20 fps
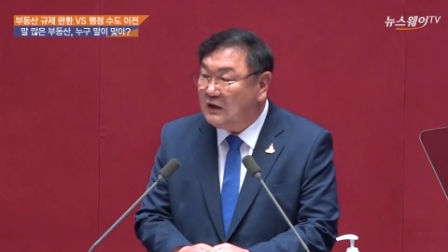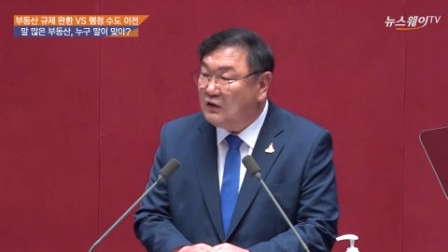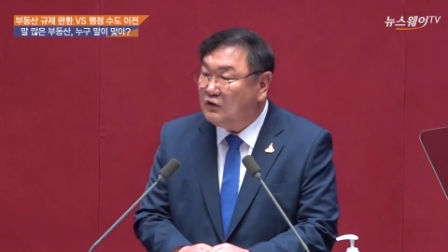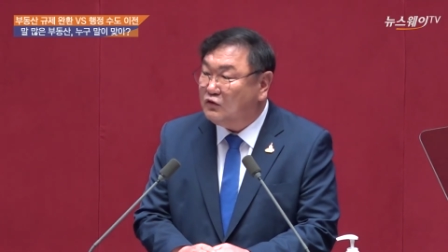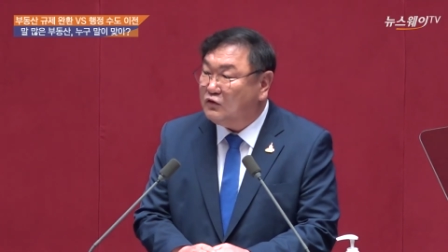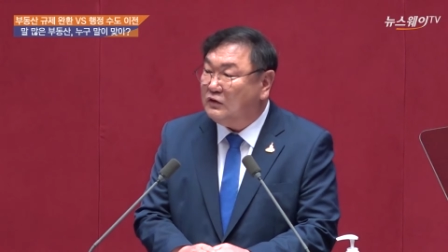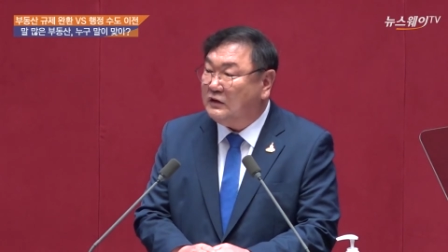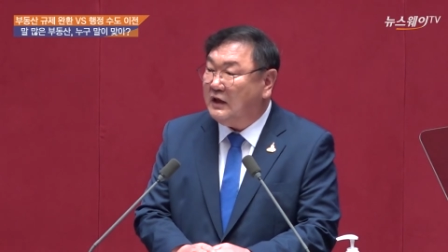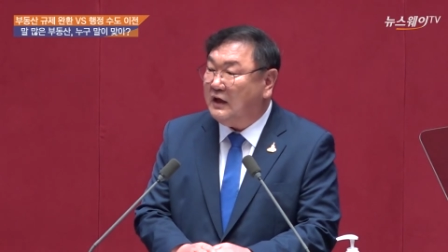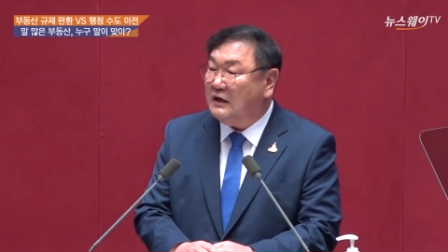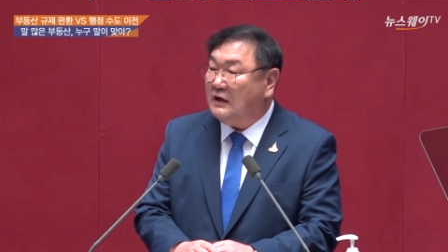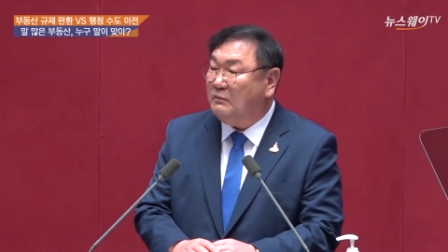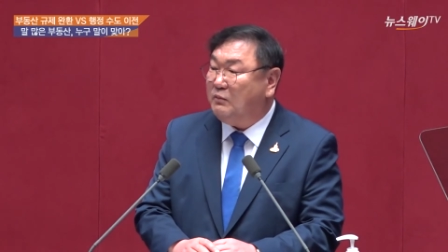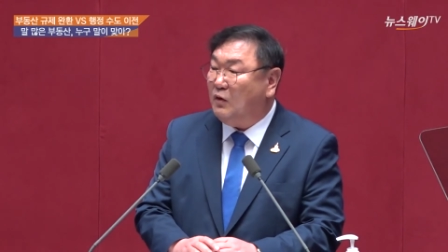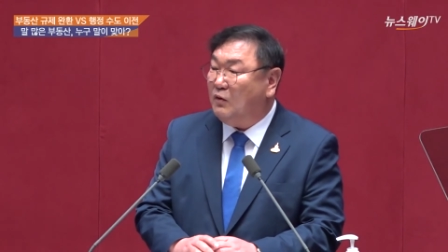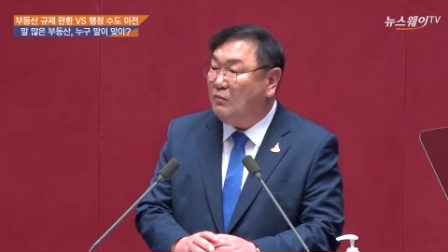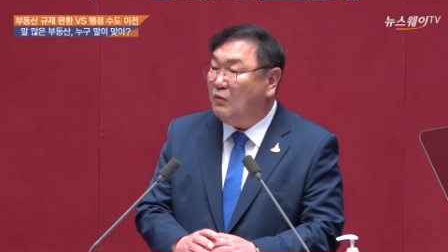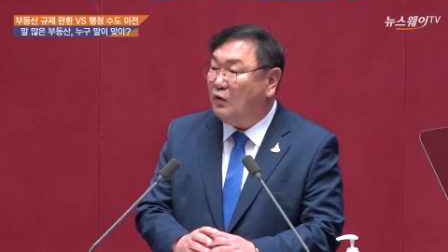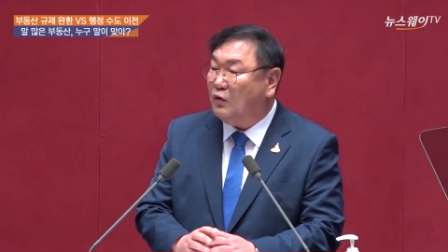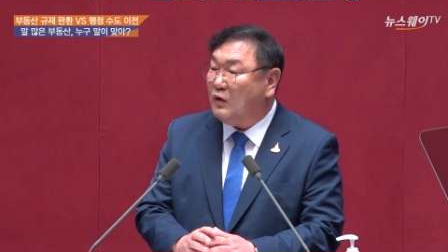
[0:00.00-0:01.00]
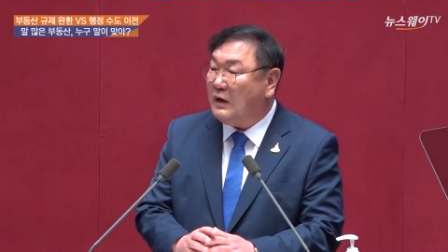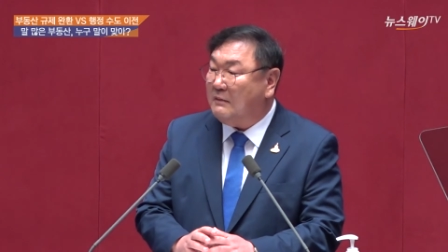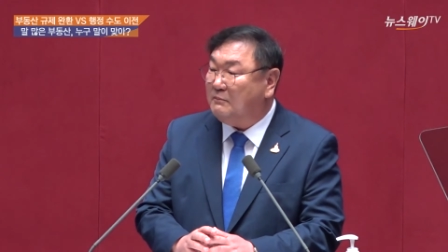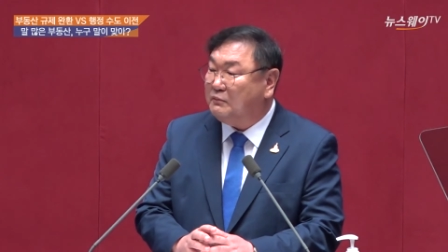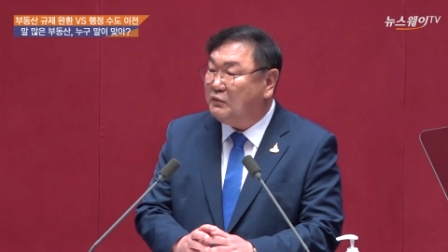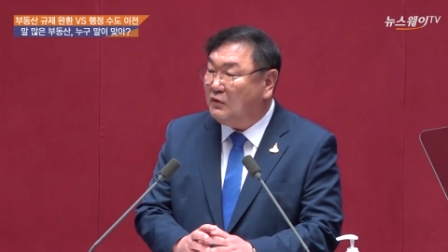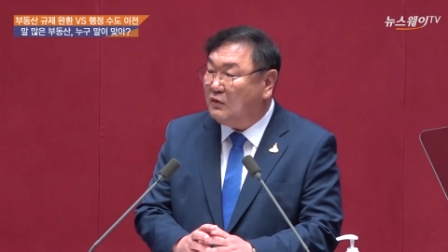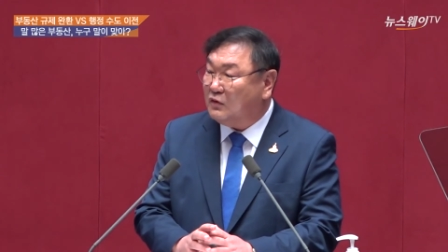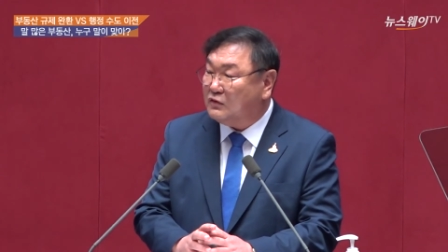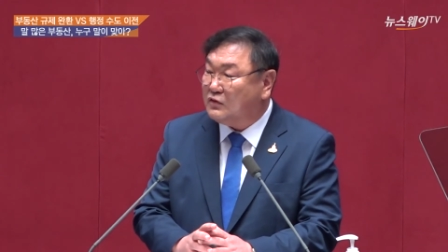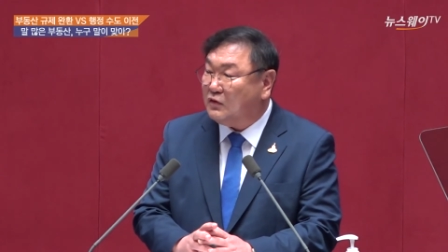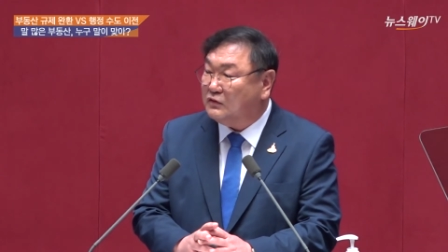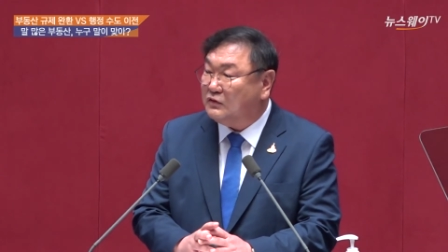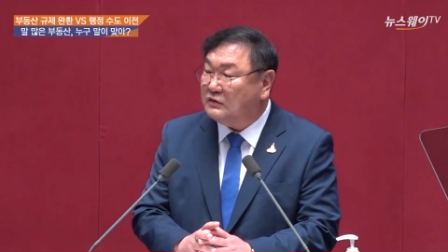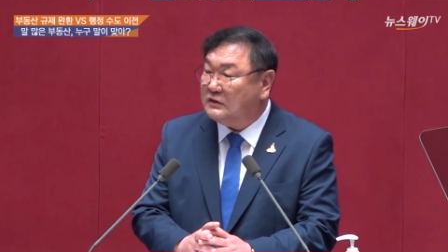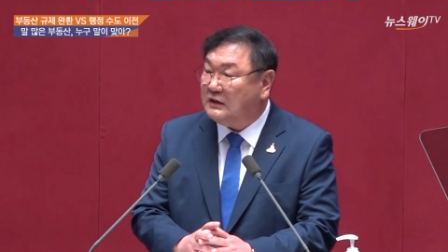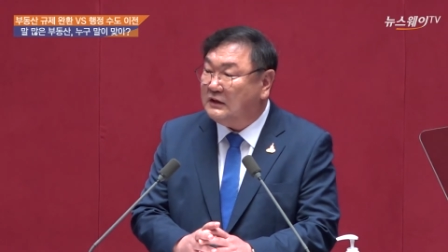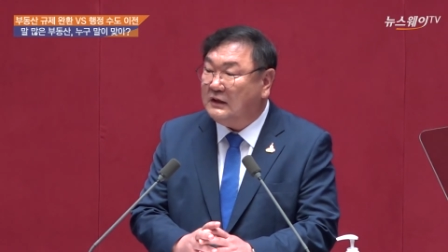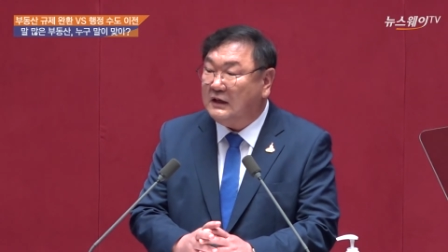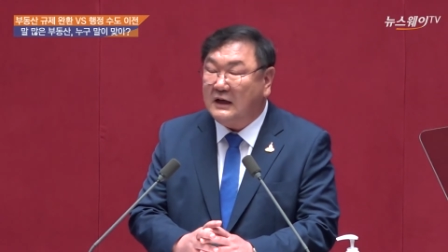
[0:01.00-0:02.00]
주택을 볼모로 한
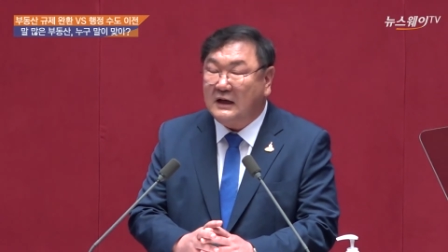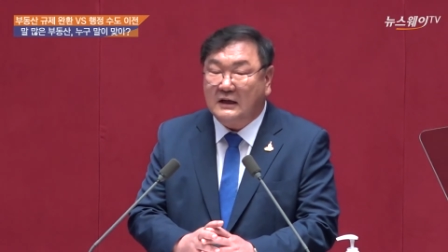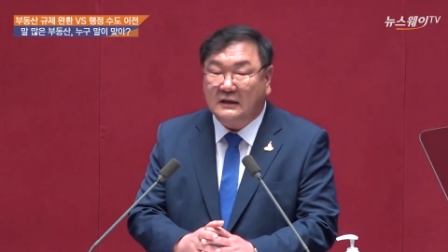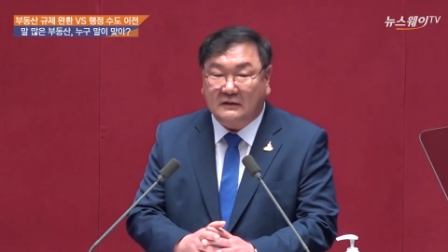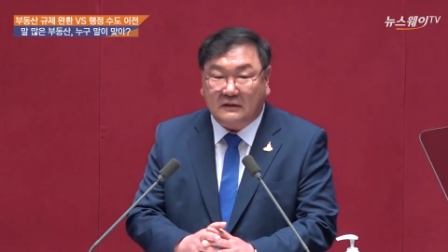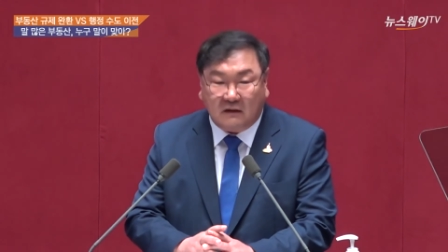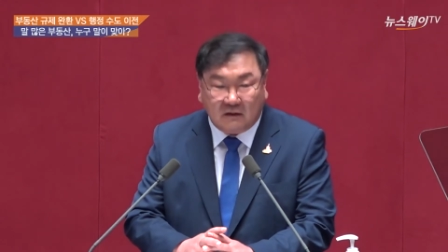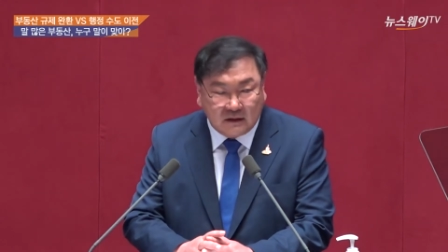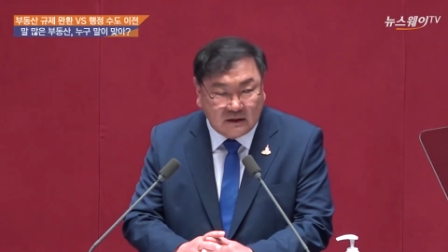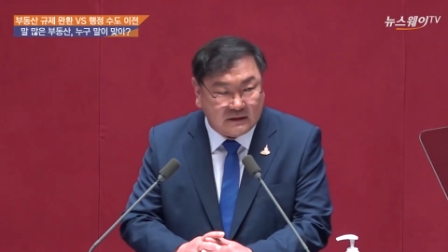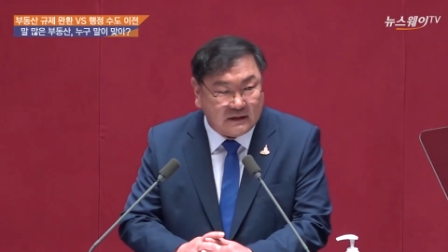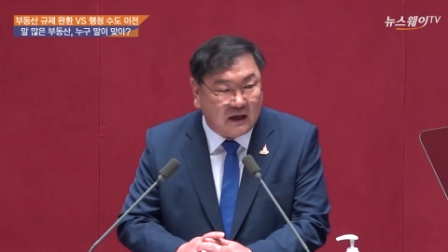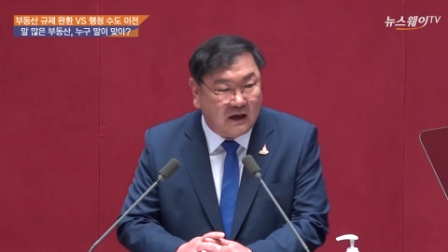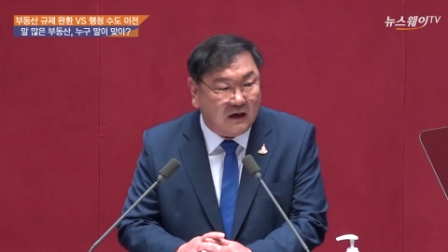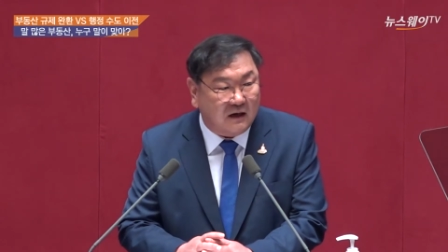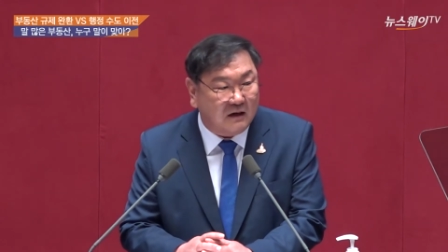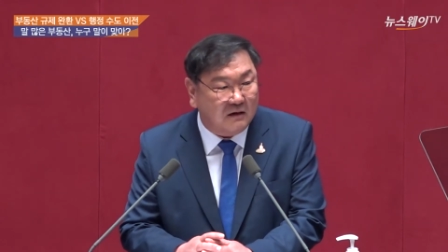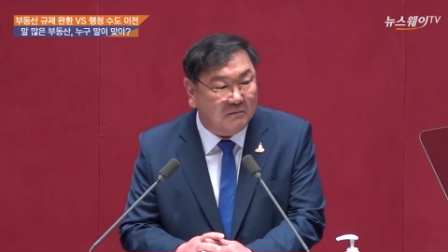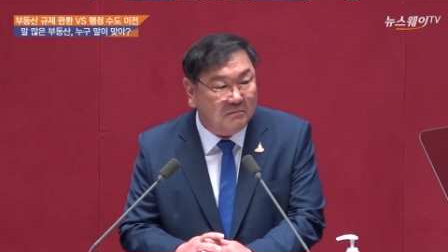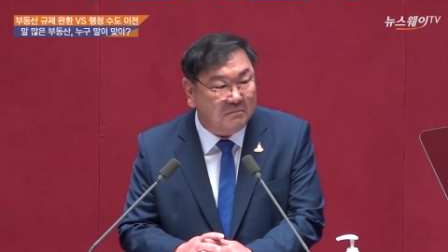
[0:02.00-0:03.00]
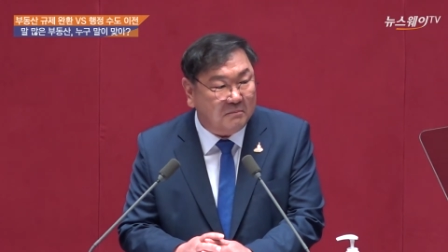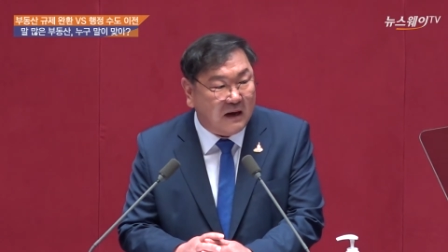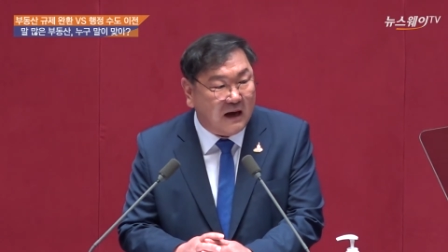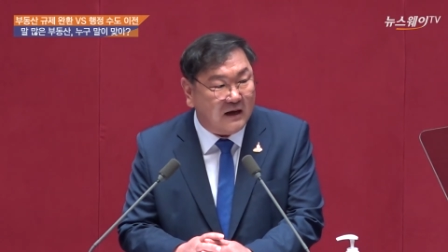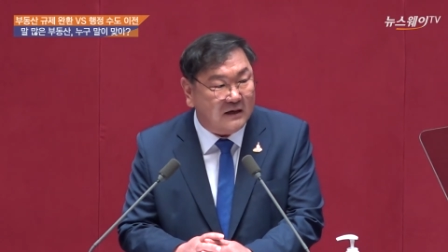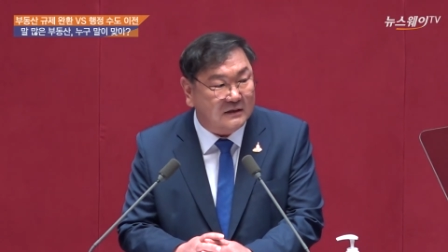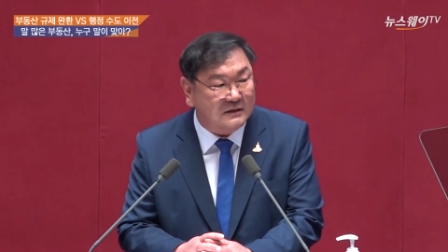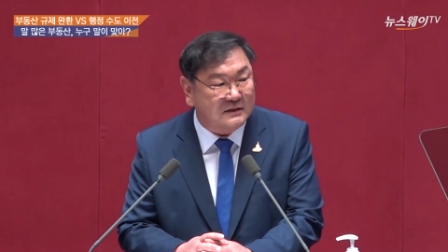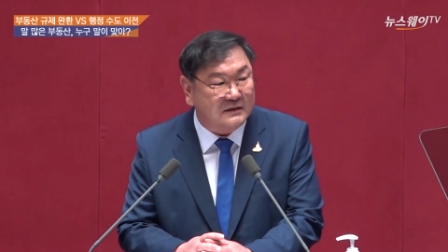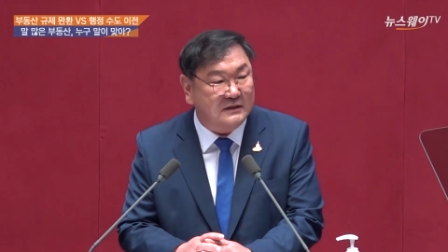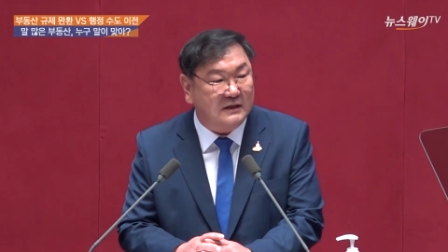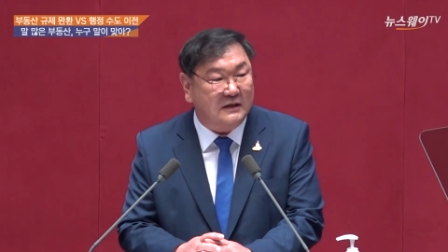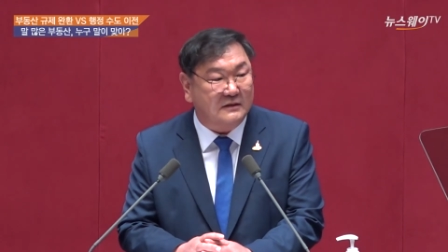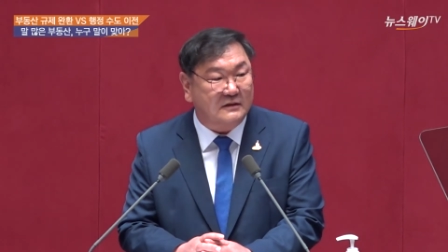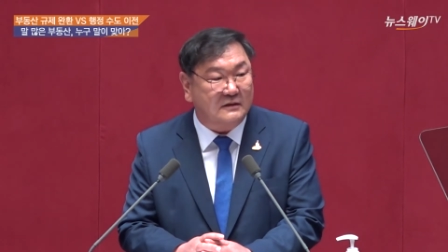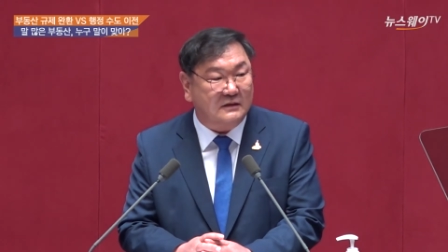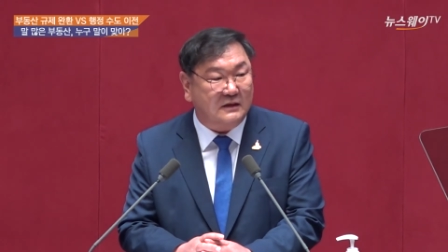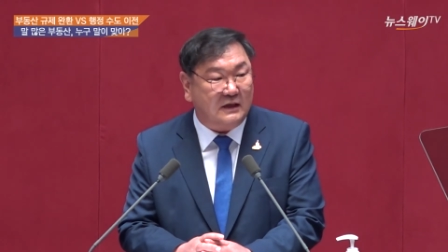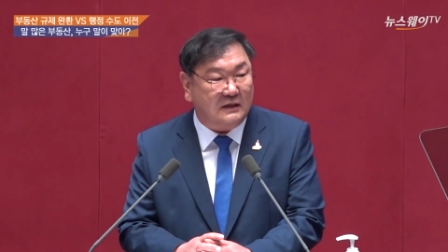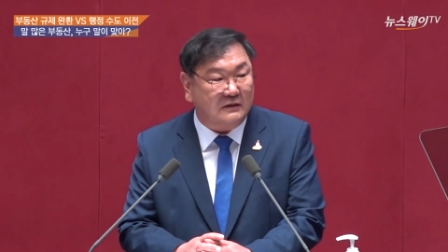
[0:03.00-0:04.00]
불로소득을 더 이상
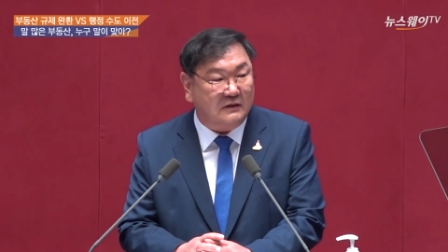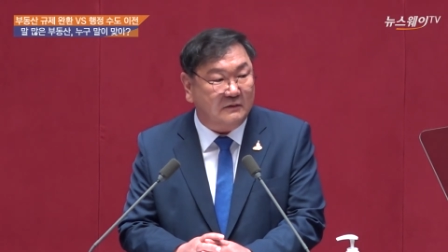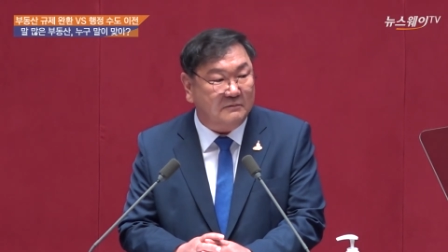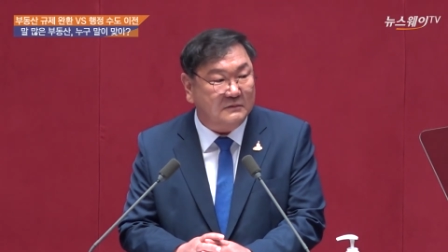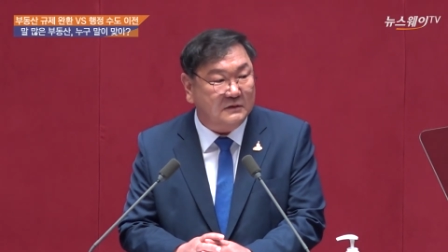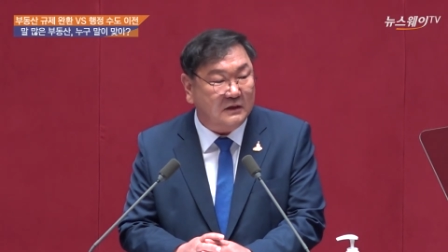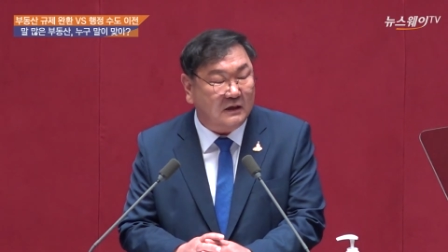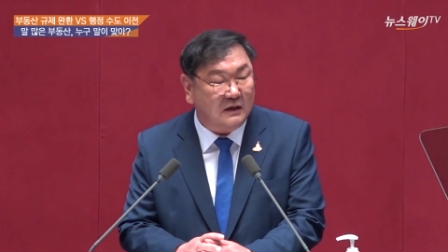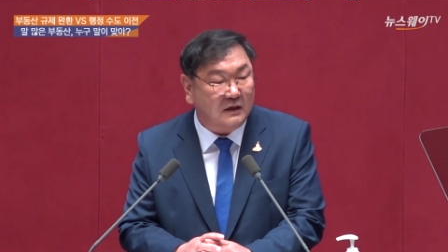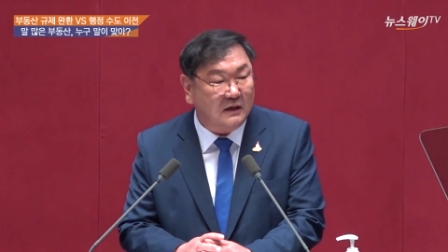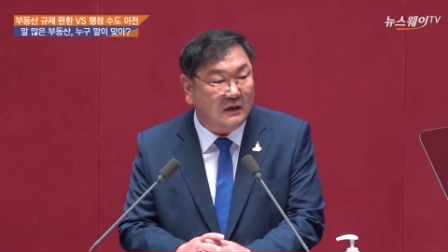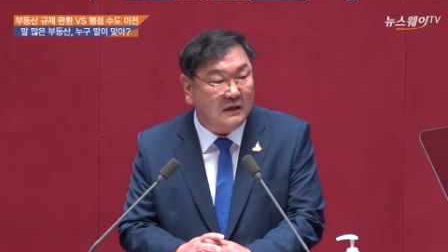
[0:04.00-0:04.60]
방치해서는 안 됩니다.